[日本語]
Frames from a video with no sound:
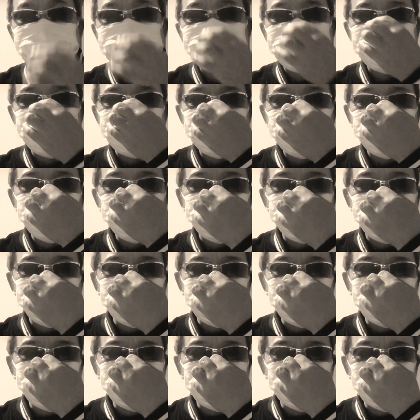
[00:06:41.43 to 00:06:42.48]
だからねどの
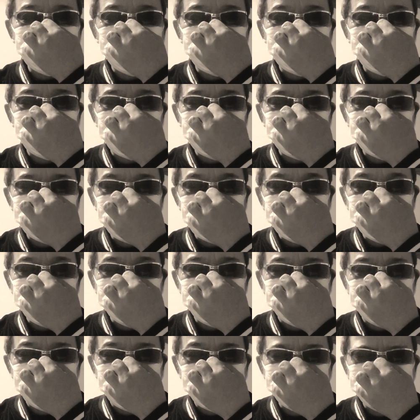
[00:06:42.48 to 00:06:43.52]
チャンネルのねあの配
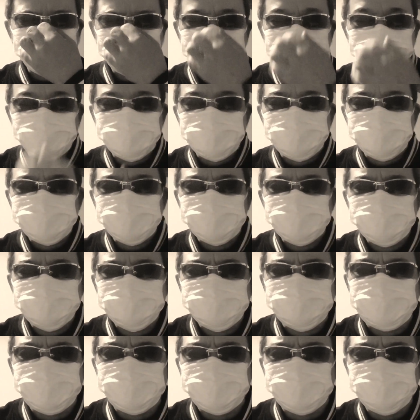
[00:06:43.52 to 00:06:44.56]
信とライブでも起こり得る
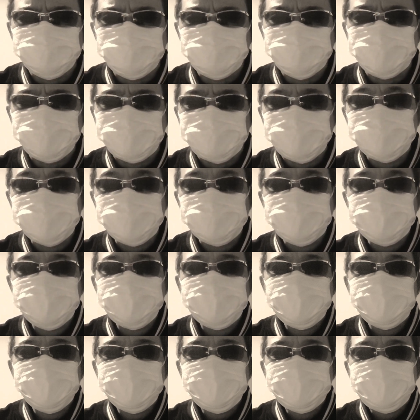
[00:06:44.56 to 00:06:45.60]
ことなんでこれはね
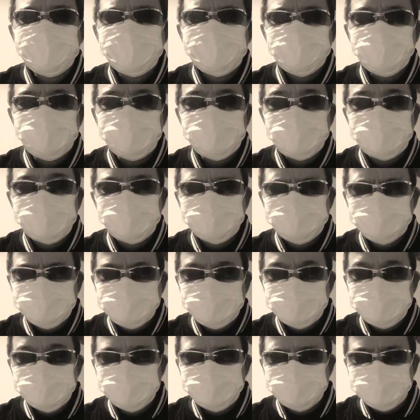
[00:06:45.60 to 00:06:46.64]
俺だけの
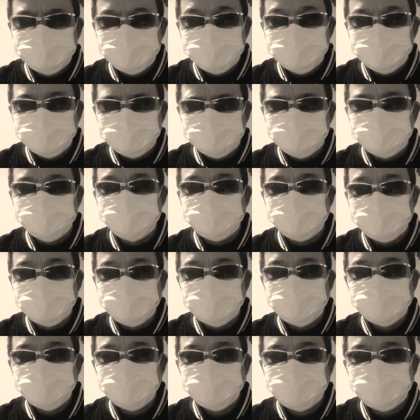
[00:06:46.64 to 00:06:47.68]
チャンネルじゃないと思うんで
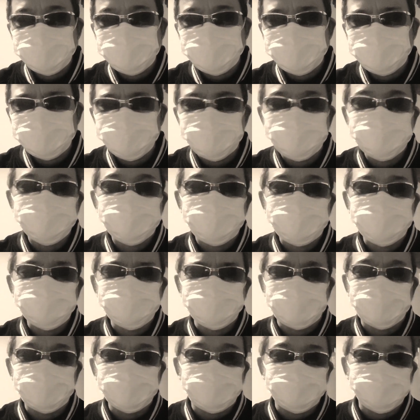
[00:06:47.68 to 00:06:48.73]
ね、えー、もうそういう
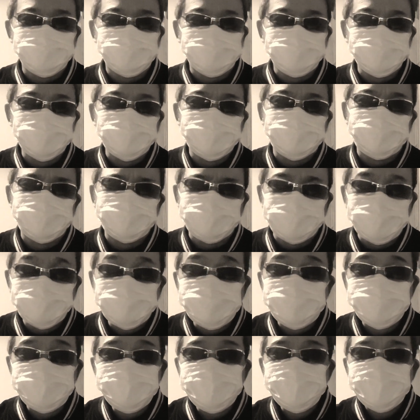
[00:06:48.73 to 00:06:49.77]
ふうな話を聞いたんで
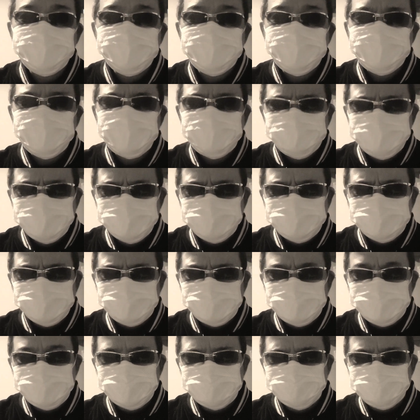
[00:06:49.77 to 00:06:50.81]
ね、うちの
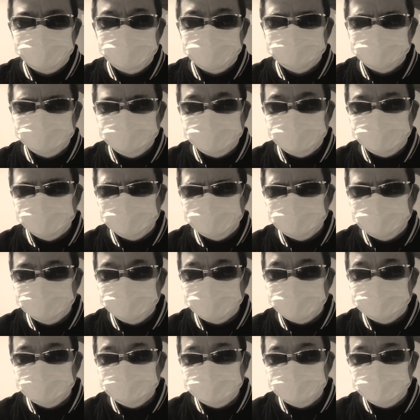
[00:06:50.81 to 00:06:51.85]
チャンネルもひょっとしたらそういう
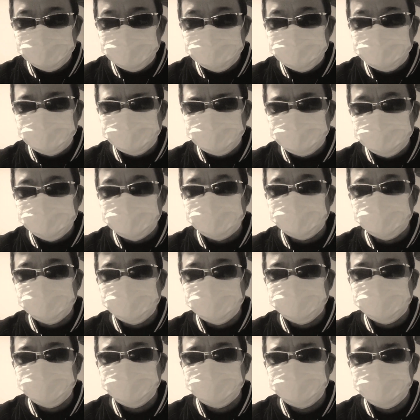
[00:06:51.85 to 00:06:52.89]
ことあるんちゃうかなと
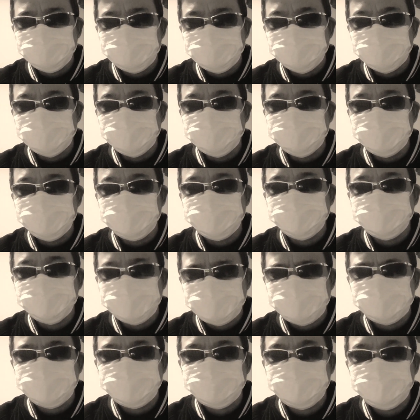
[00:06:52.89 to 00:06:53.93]
思いま
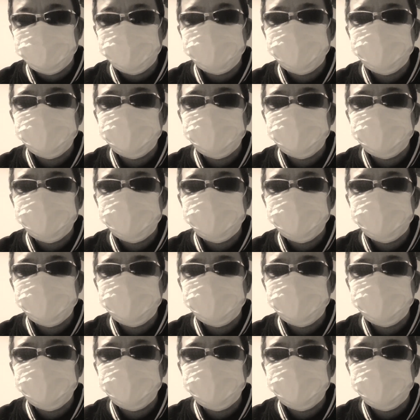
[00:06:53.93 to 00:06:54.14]
して。